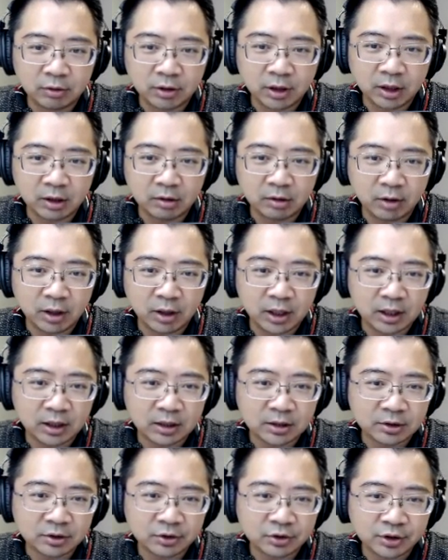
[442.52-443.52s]
，OK， 哇，
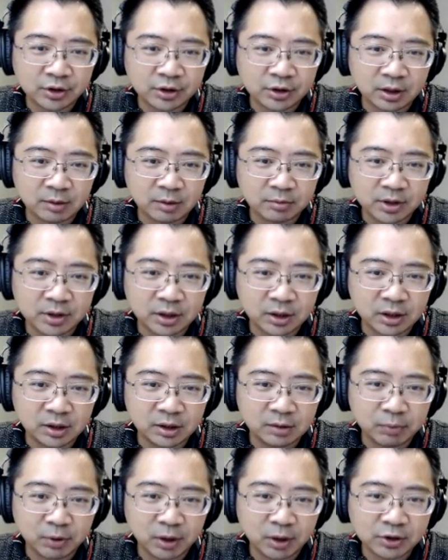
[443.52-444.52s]
这就是他们整
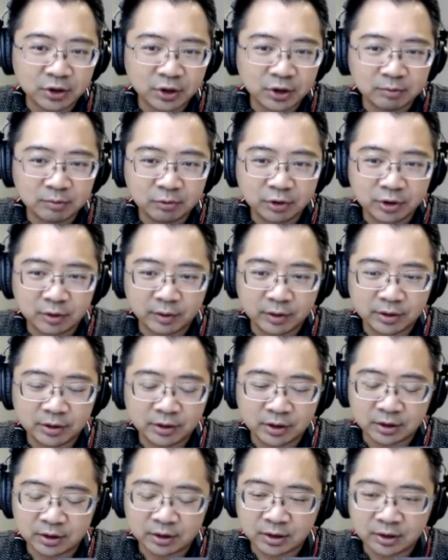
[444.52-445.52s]
个 blockchain 目前为止
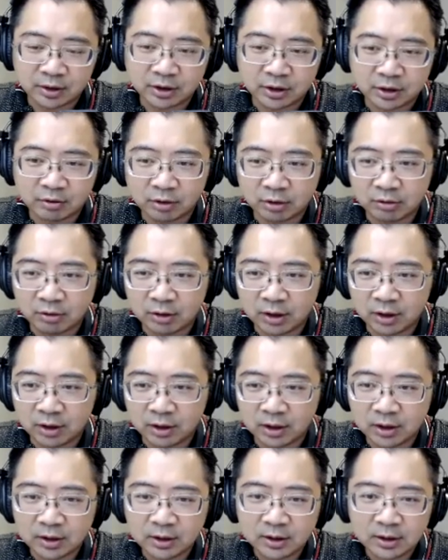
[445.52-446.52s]
整个升级的状况啊。